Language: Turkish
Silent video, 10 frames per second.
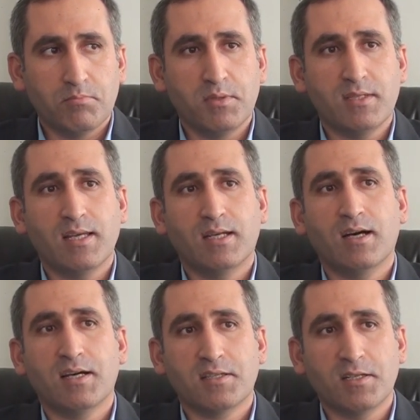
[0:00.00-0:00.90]
bir şey
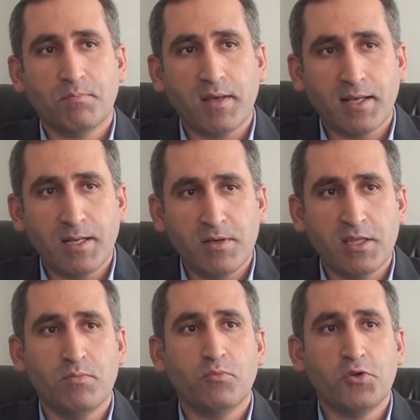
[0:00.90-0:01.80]
karşılık
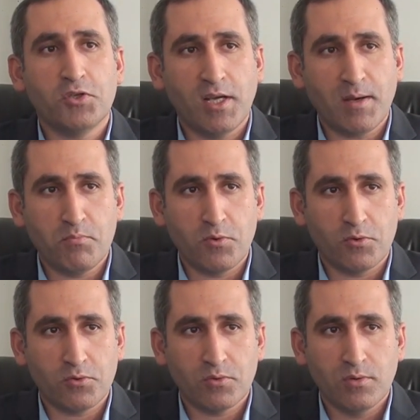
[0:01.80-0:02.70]
beklemeden bu işi
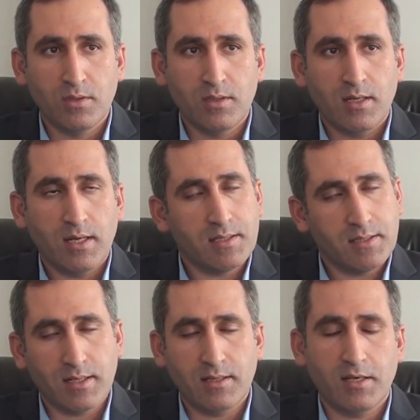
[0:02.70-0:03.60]
yapmıyoruz her
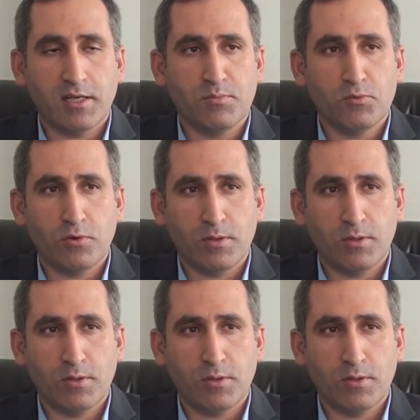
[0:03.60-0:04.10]
şekilde yardımcı